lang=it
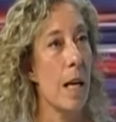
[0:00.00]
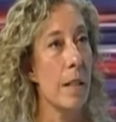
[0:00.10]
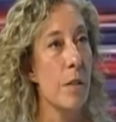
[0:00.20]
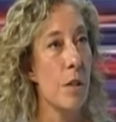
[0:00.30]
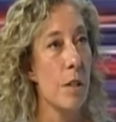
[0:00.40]
ha
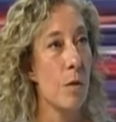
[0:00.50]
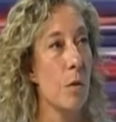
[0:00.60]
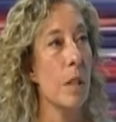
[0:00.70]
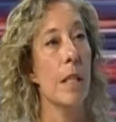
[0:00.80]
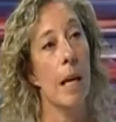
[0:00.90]

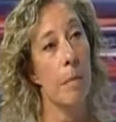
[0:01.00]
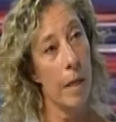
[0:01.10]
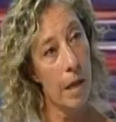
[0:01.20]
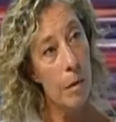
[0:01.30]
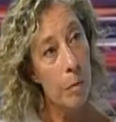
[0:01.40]
deciso di
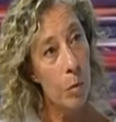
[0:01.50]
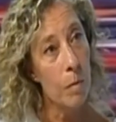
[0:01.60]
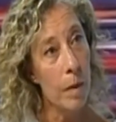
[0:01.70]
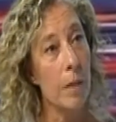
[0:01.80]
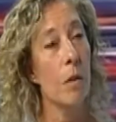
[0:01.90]
aprire al
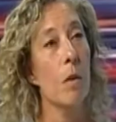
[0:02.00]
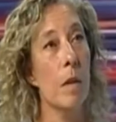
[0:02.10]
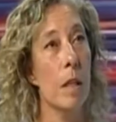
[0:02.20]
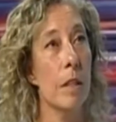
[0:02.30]
pubblico